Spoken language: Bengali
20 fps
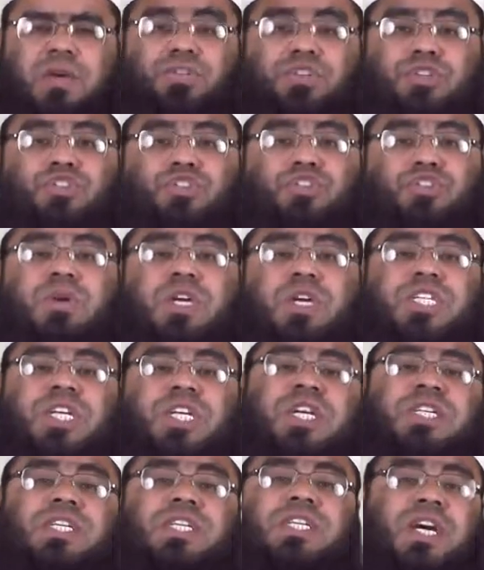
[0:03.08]

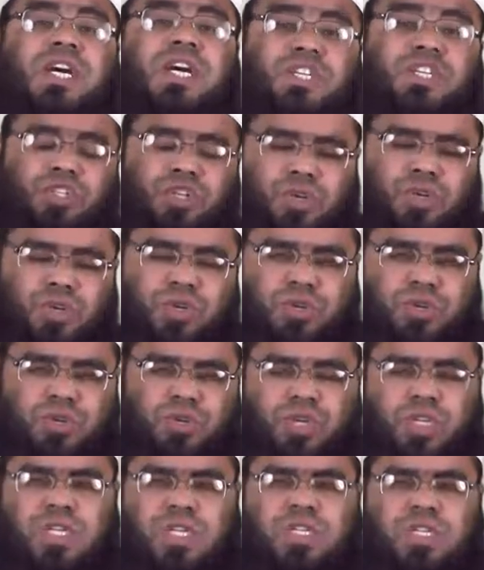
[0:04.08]
বিশ্ববাসীকে হৃদায়তের জন্য
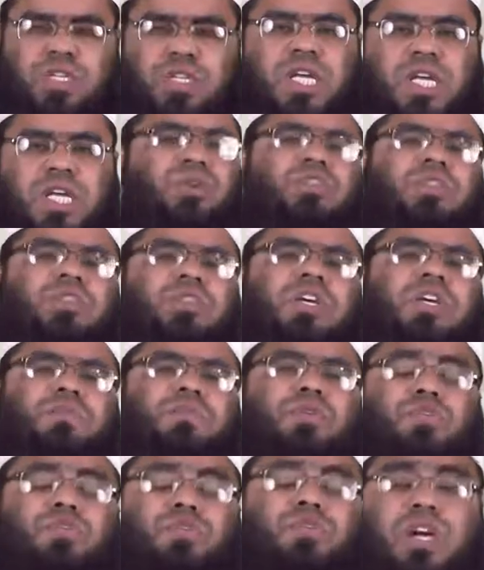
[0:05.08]
তাগুত থেকে
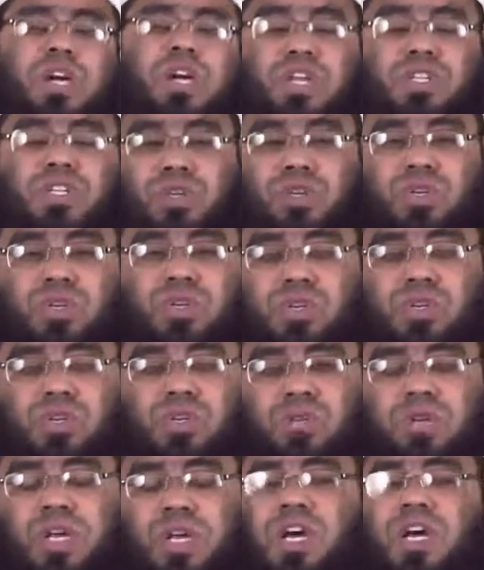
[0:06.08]
বিরত থাকার জন্য
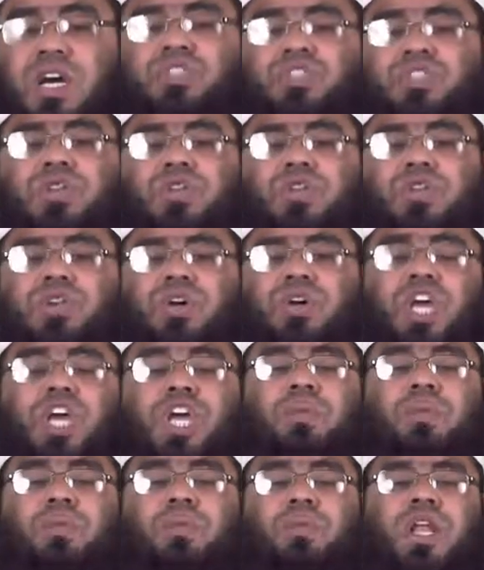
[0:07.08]
রাখার জন্য
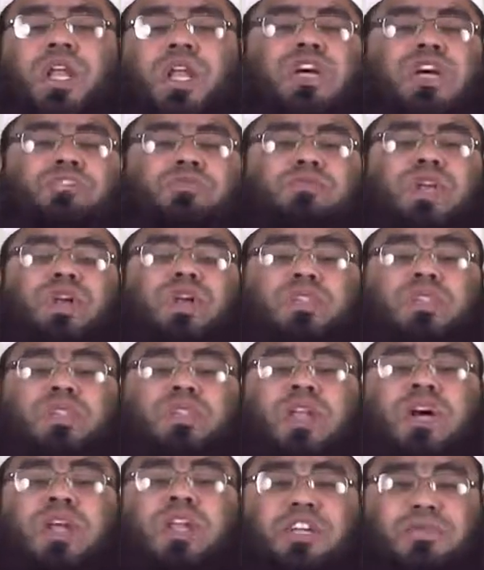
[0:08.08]
এবং আল্লাহ
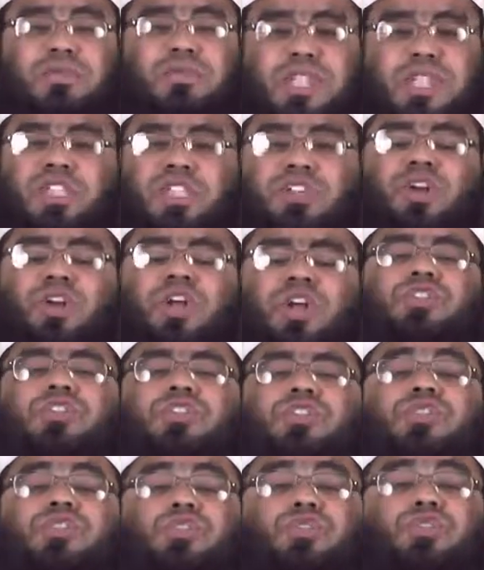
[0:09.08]
সুবাহতালার ইবাদাত করার
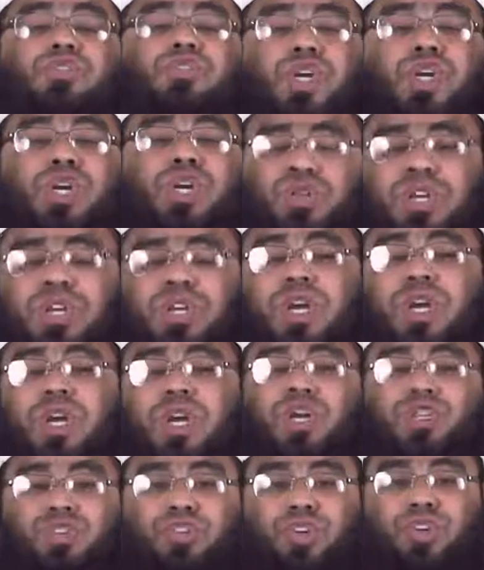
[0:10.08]
জন্য যুগে যুগে
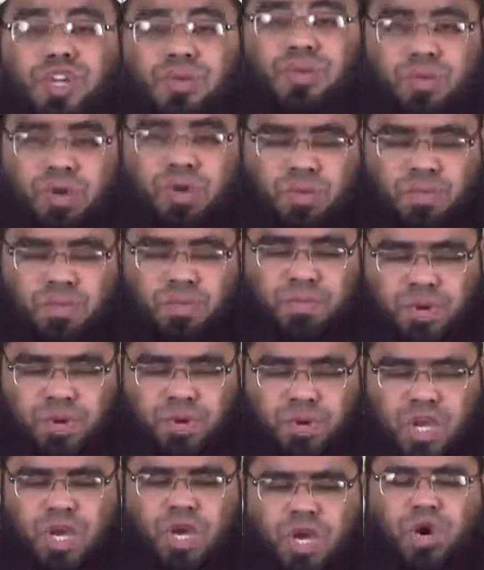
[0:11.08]
যুগের
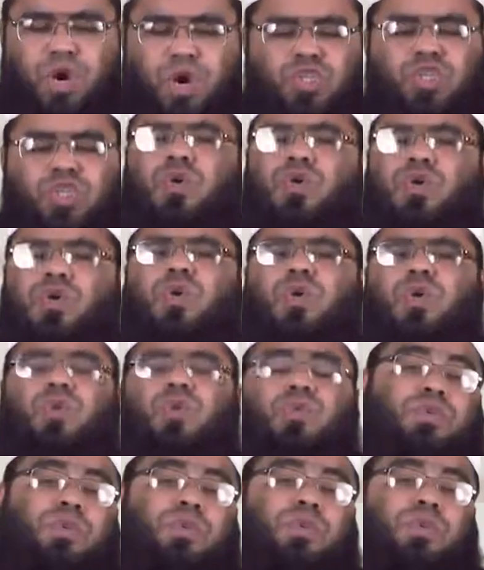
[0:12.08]
পরম্পরায় অসংখ্য
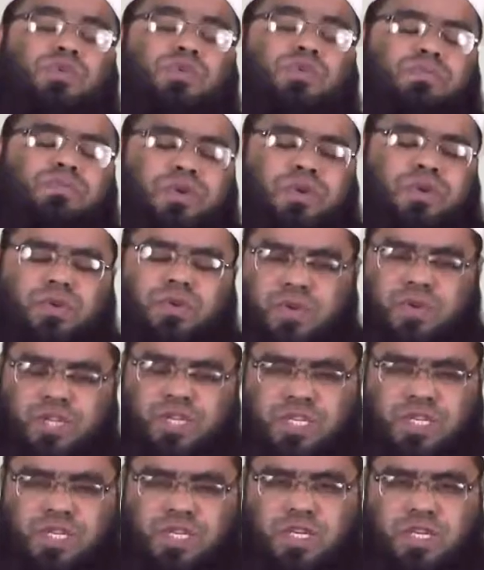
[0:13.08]
নবী ও রসুল প্রেরণ
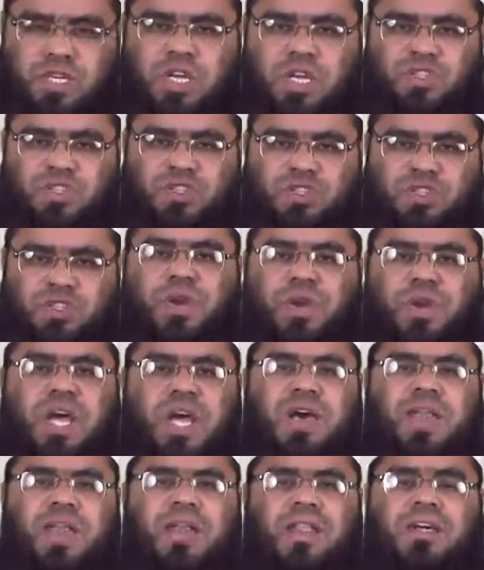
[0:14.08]
করেছেন সুরা
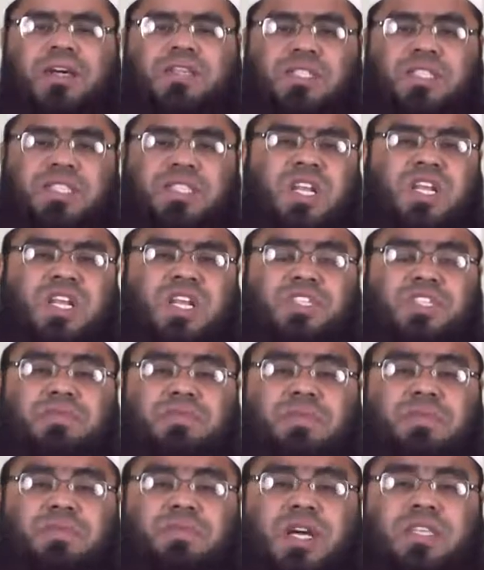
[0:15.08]
নাহাল তেতাল্লিশ
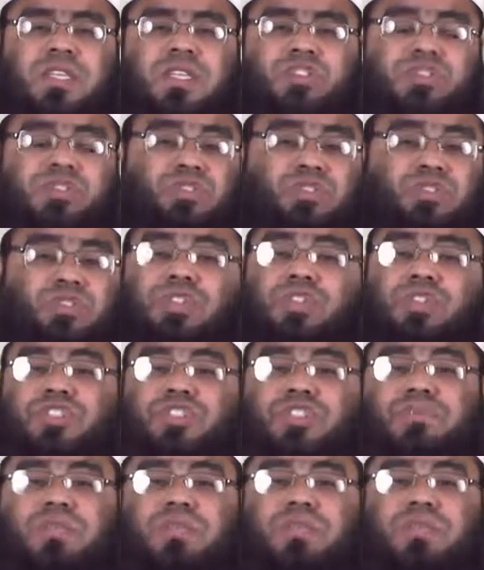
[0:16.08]
নম্বর আয়তে ছত্রিশ
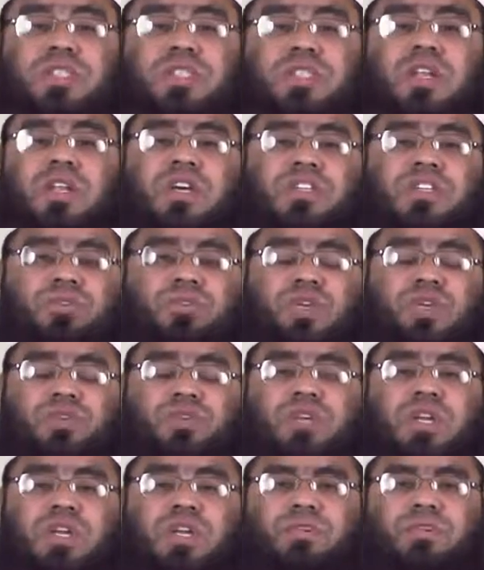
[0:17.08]
নম্বর আয়তে আল্লাহ
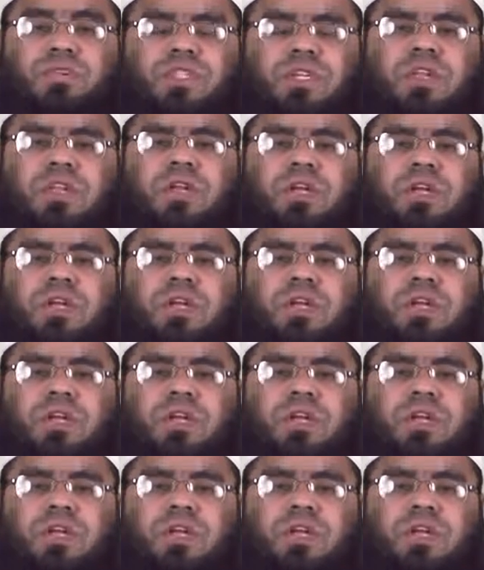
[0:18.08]
সুবাহতালা বলছেন